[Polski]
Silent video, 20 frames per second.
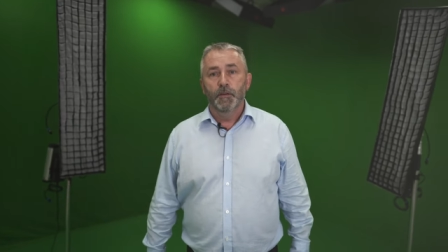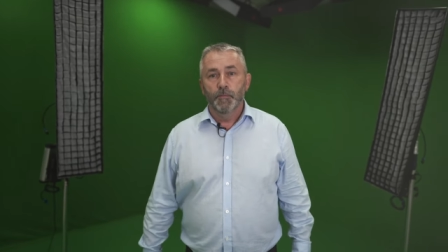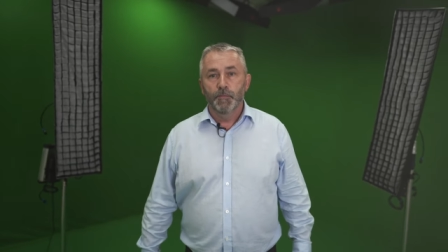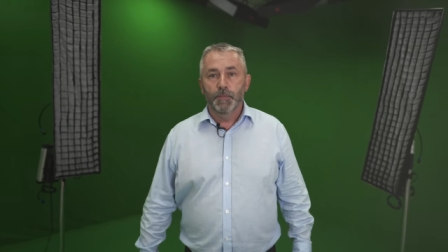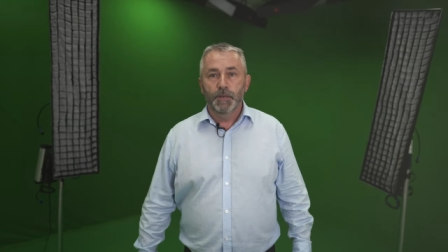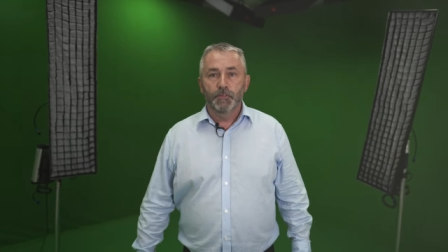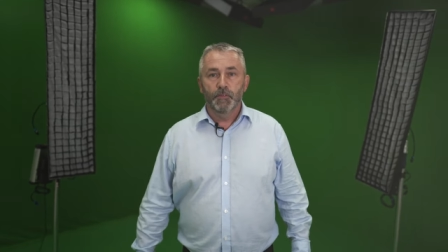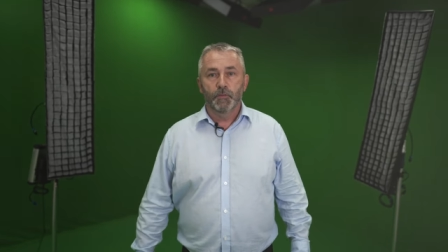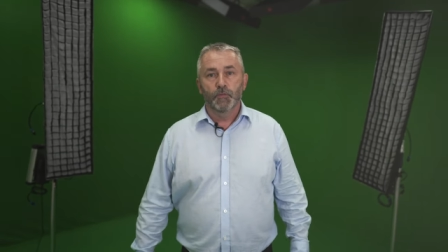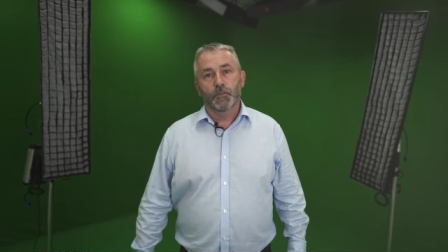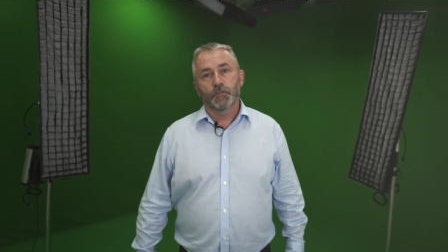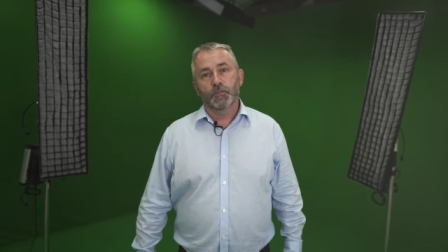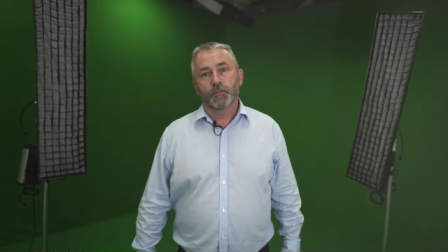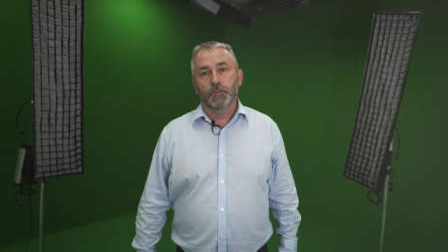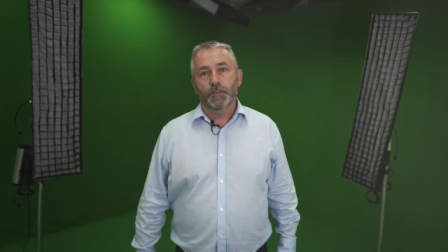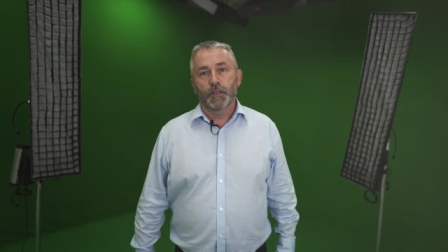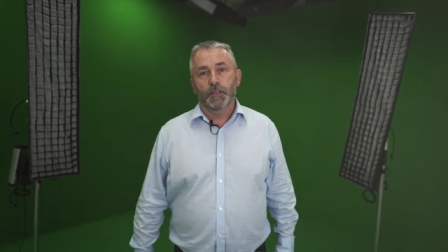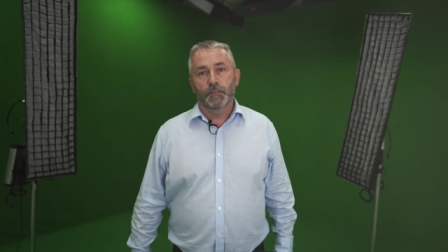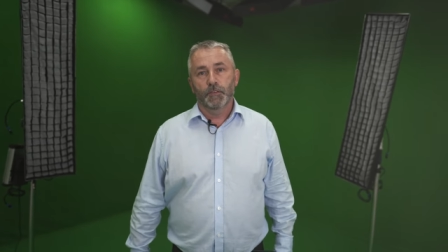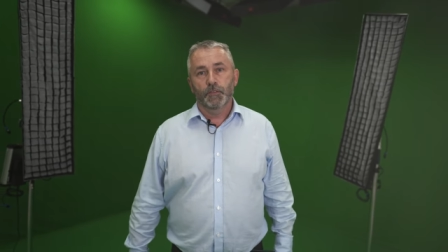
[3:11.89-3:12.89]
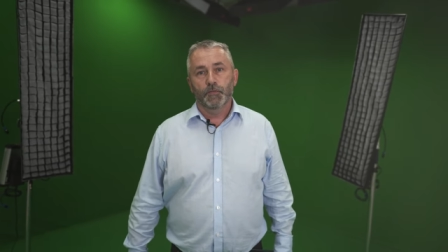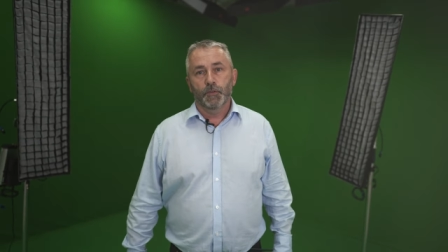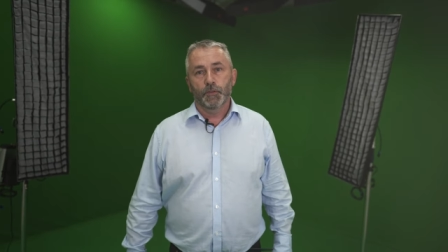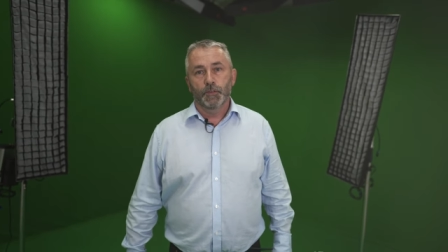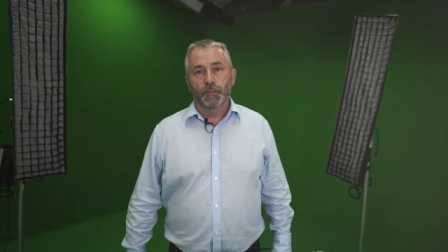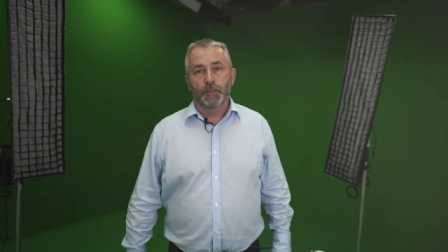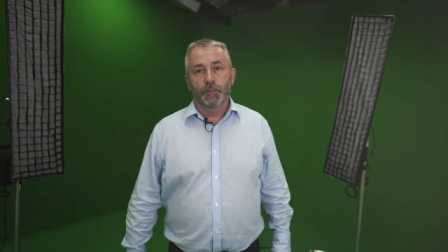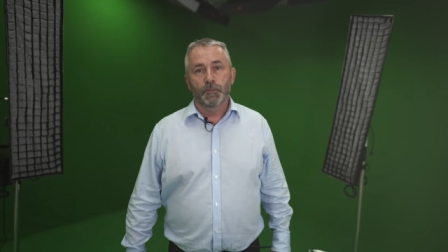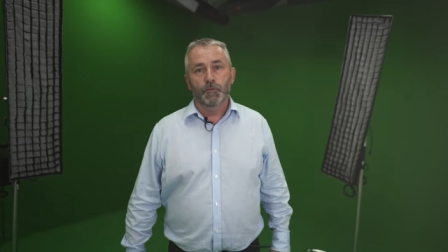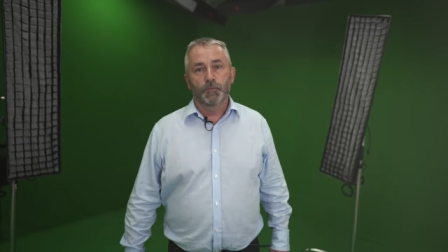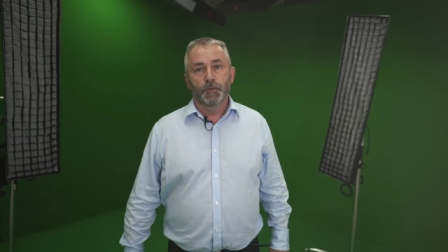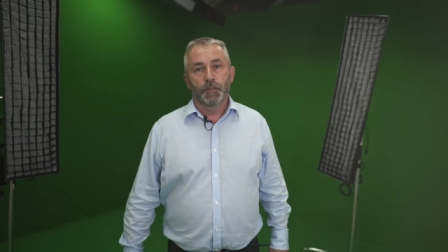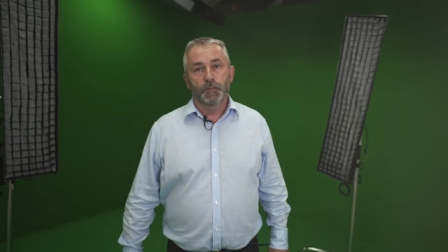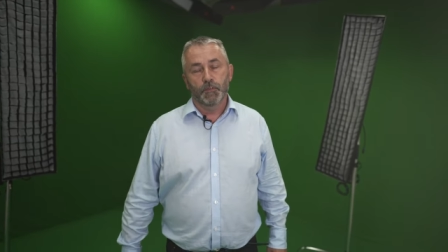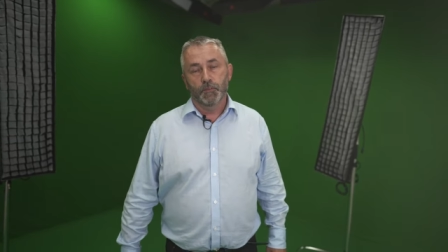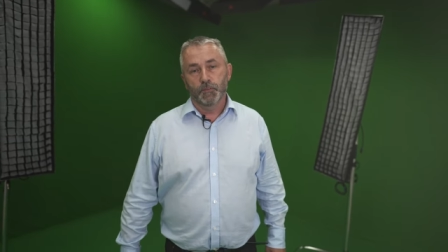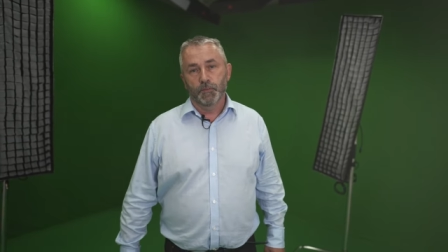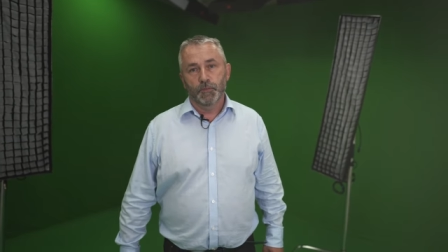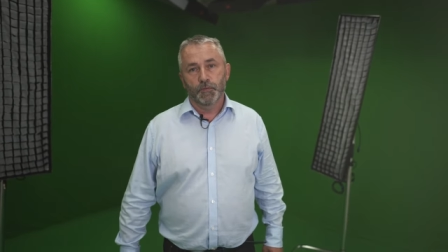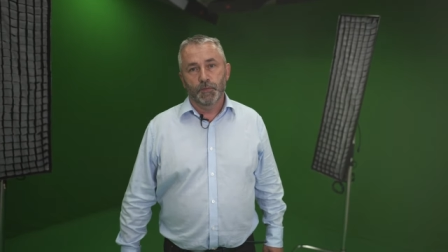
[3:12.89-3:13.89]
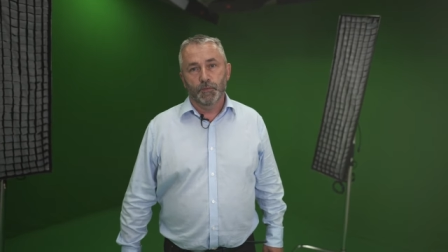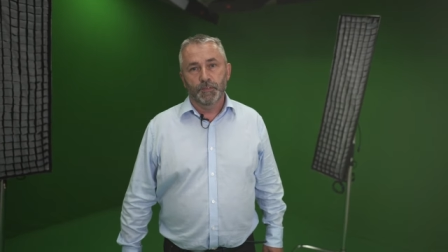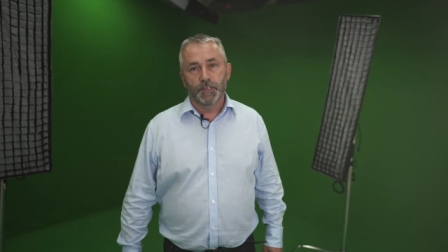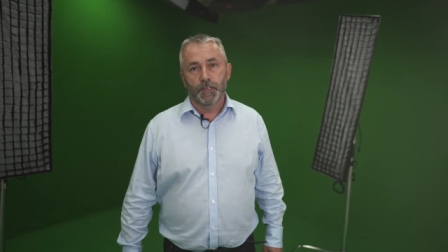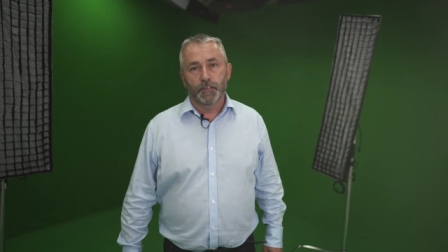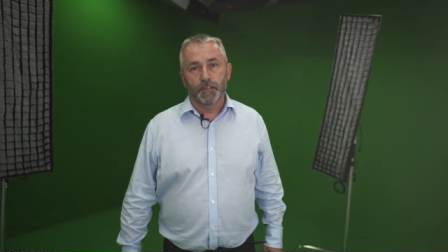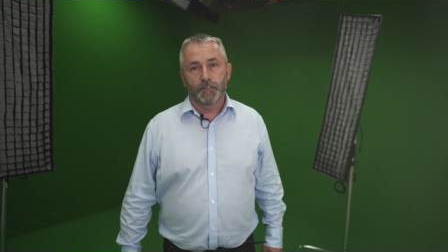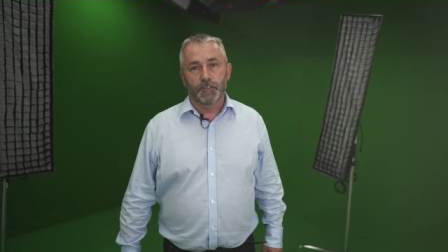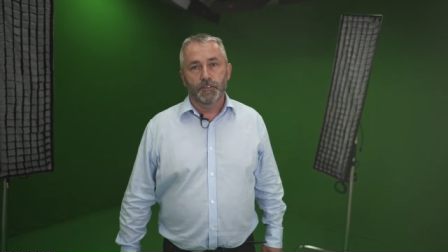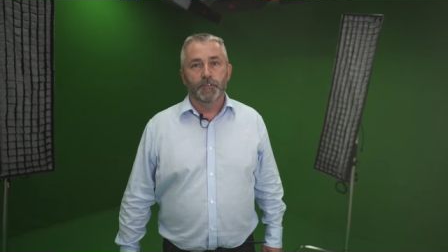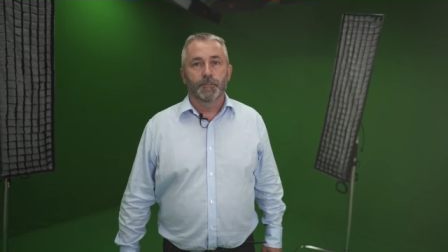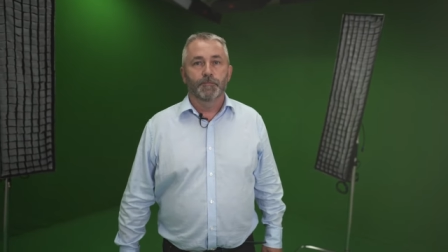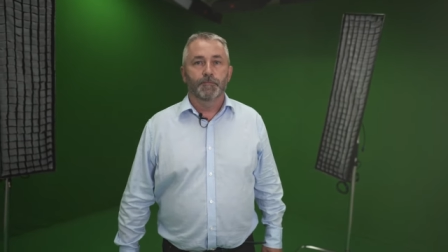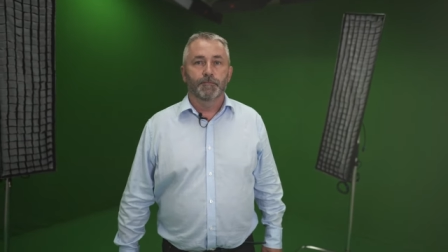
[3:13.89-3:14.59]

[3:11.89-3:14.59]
będą doskonalić swoje umiejętności w tym zakresie.